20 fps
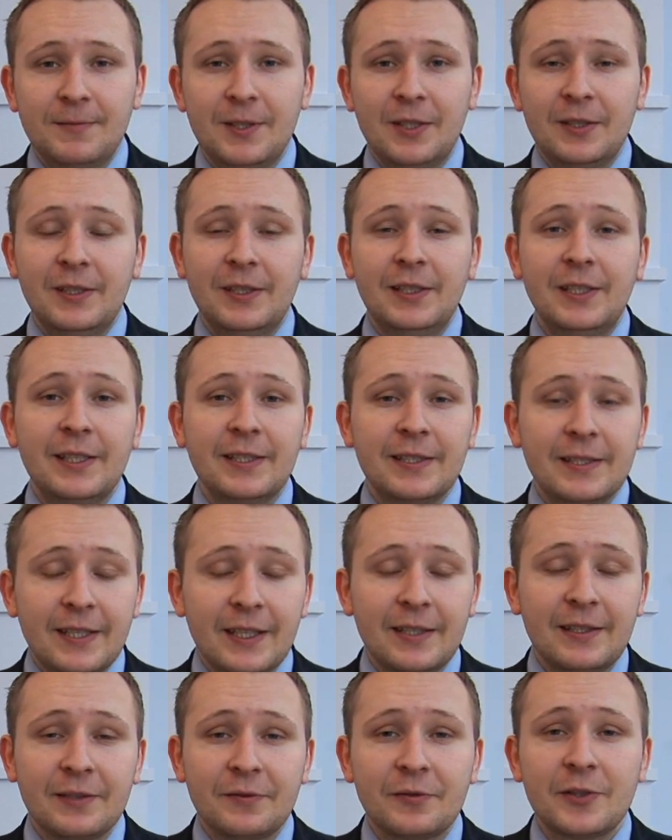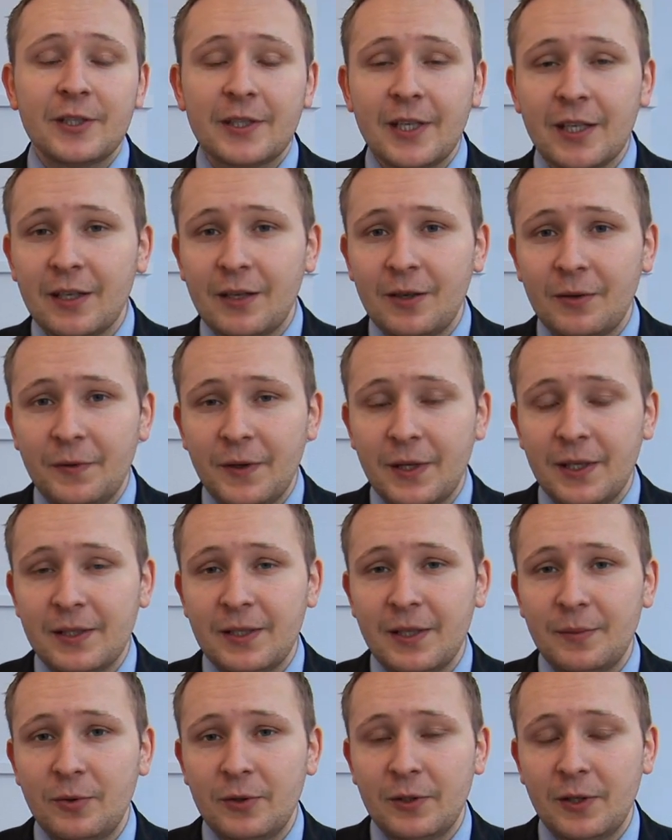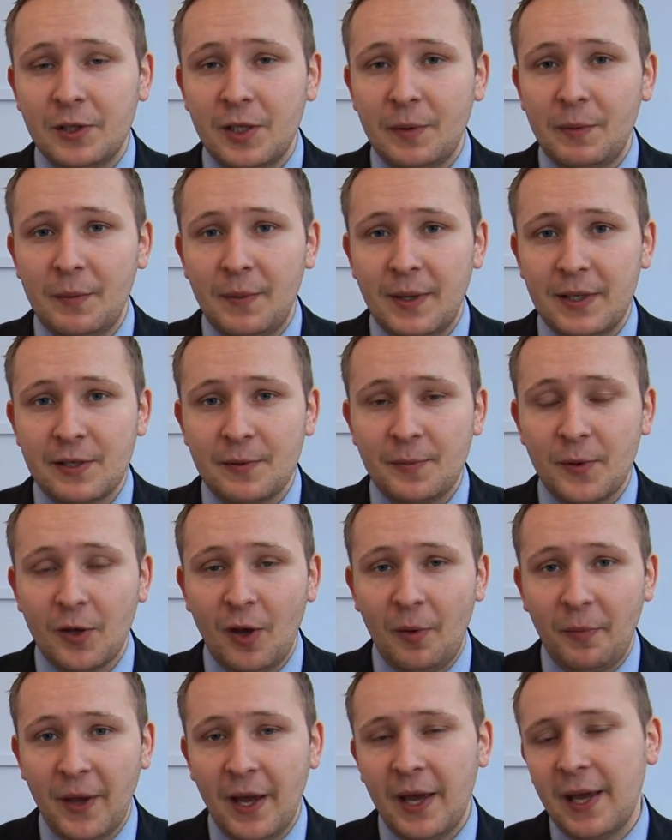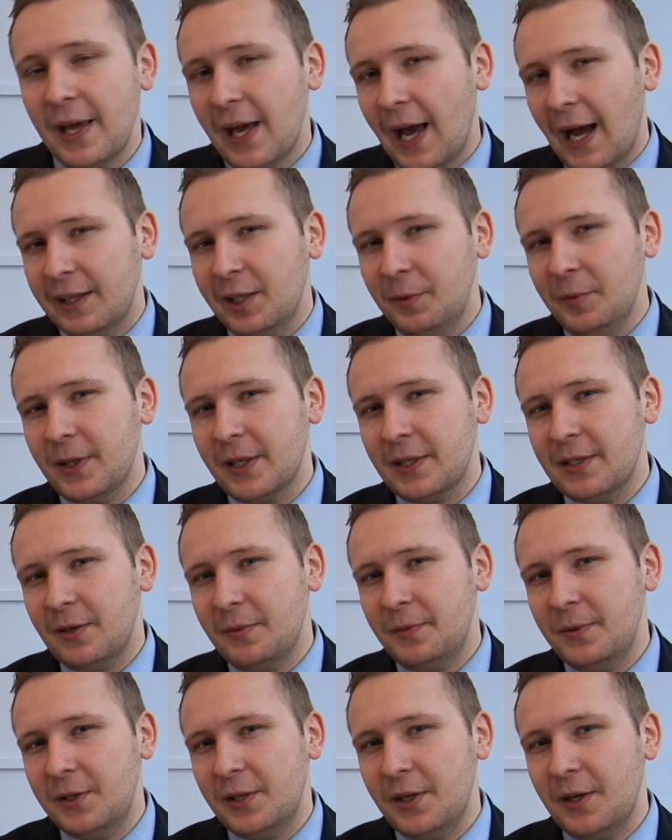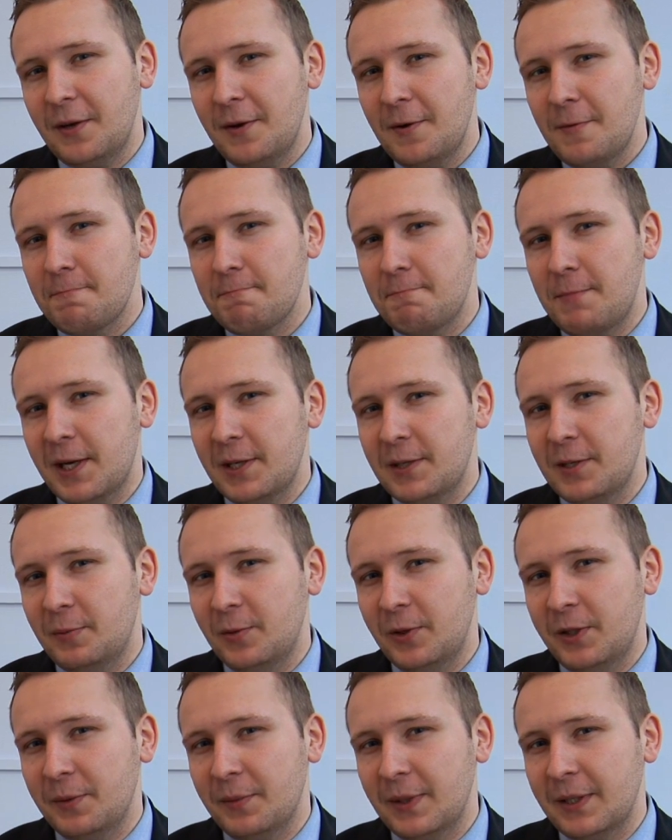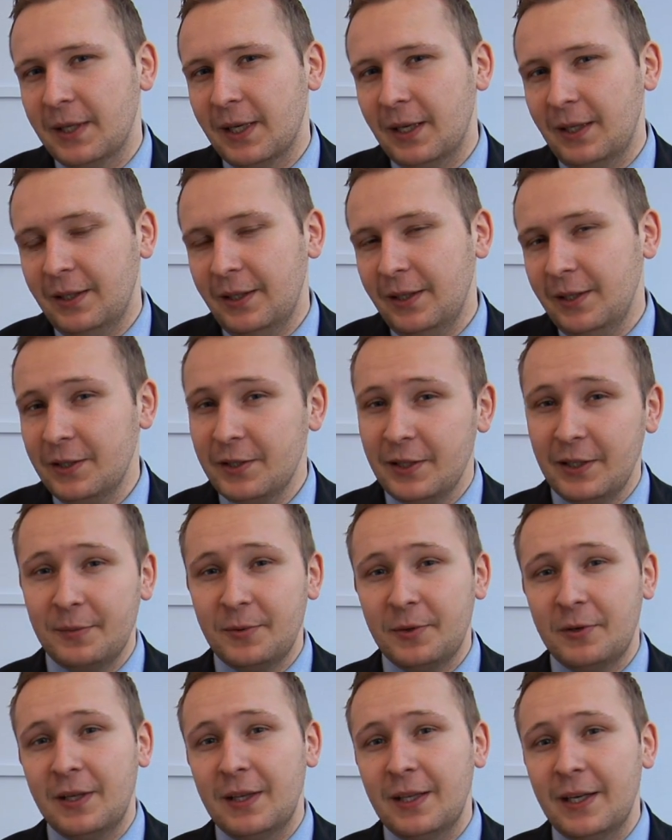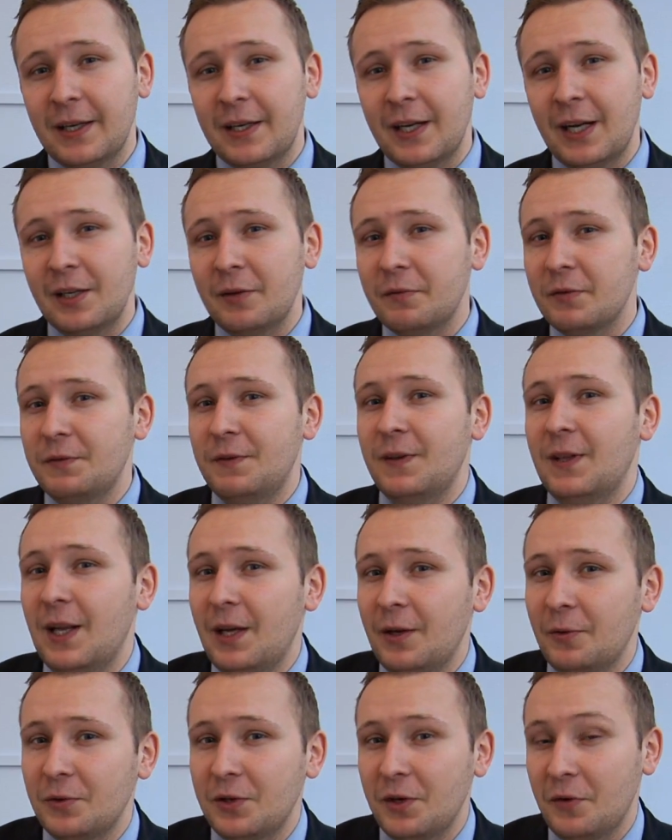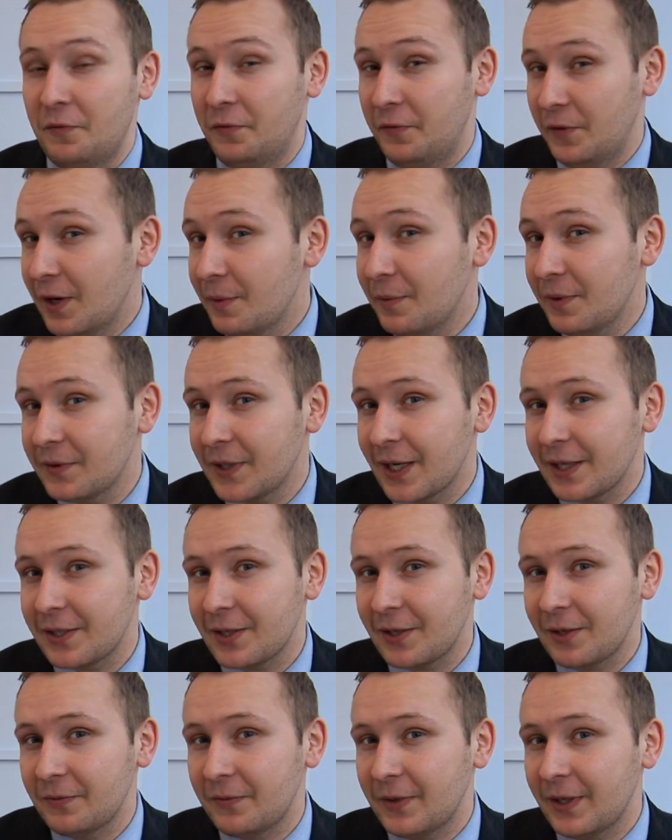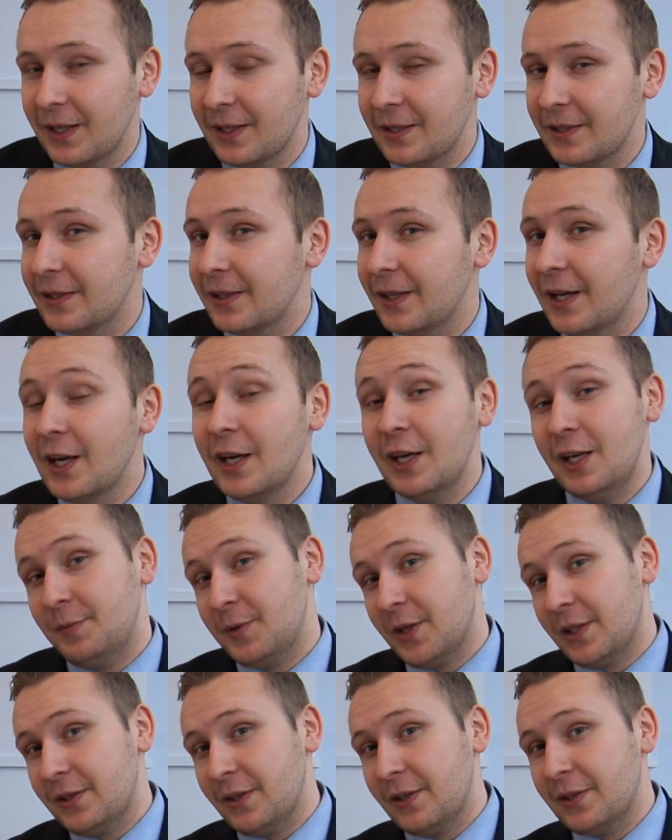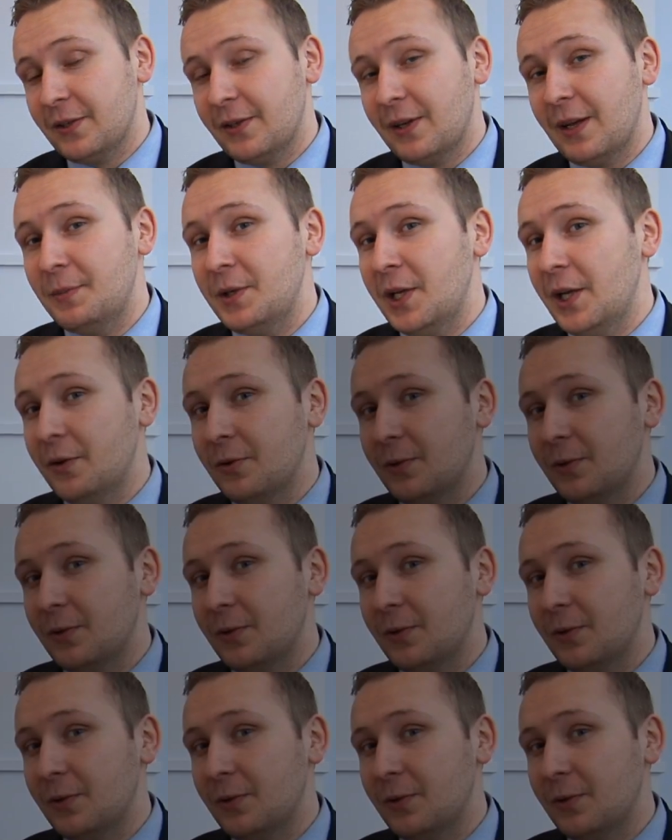no i niestety wszystkie te konferencje były do siebie bardzo podobne. A gdyby tak zrobić je bardzo multimedialnie, że na przykład na ekranie wyświetlają się filmy w trakcie konferencji i przez to jest ona mniej